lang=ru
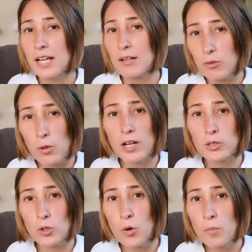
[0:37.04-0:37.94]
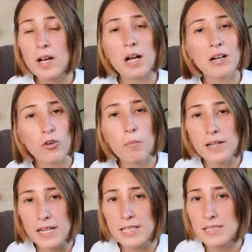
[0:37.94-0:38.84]
влог о том, каково
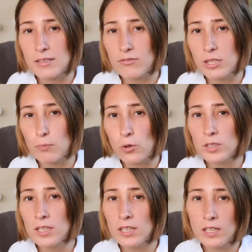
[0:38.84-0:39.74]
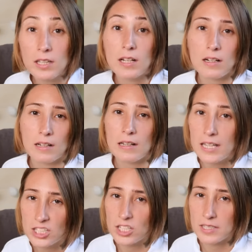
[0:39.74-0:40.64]
болеть в Японии и как
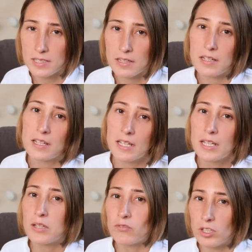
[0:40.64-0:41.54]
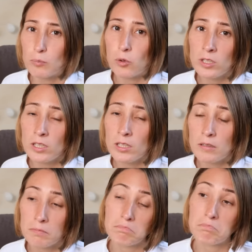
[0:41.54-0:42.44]
лечиться в
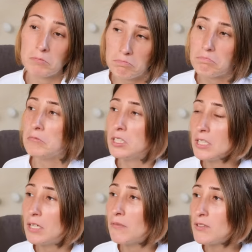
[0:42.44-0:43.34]
Японии. Не